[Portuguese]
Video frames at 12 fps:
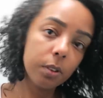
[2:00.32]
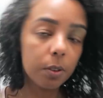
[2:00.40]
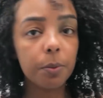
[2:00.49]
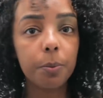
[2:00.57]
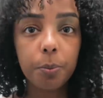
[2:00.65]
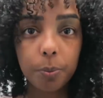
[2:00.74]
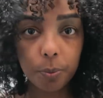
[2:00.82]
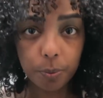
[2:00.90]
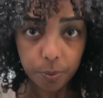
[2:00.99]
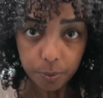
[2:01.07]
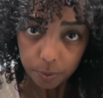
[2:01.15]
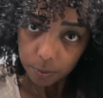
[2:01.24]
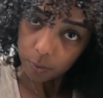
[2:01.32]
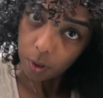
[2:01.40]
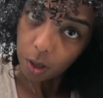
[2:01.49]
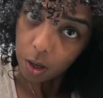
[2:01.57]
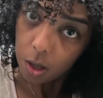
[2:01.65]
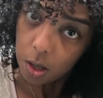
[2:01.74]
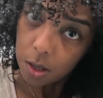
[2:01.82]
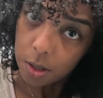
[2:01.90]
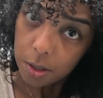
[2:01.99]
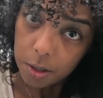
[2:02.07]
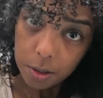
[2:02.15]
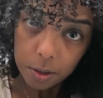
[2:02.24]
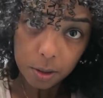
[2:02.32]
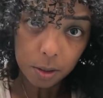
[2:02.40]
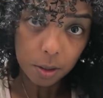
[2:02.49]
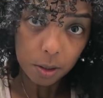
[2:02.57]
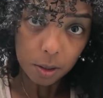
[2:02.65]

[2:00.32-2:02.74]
eu tenho feito, foi assim que eu consegui me adaptar melhor.